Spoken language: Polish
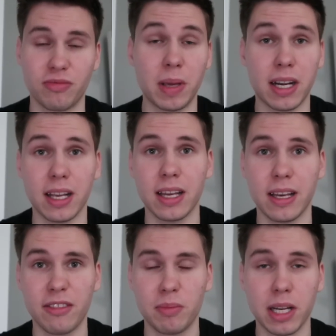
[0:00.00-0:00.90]
w
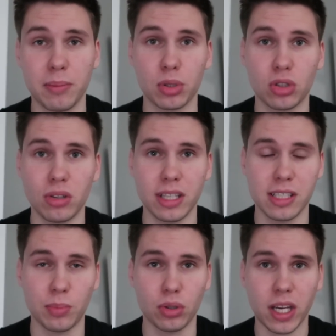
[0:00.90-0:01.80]
miarę, w miarę pod
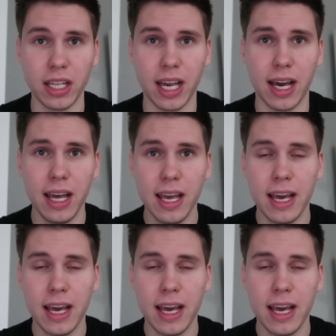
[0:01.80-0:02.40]
koniec spotkania.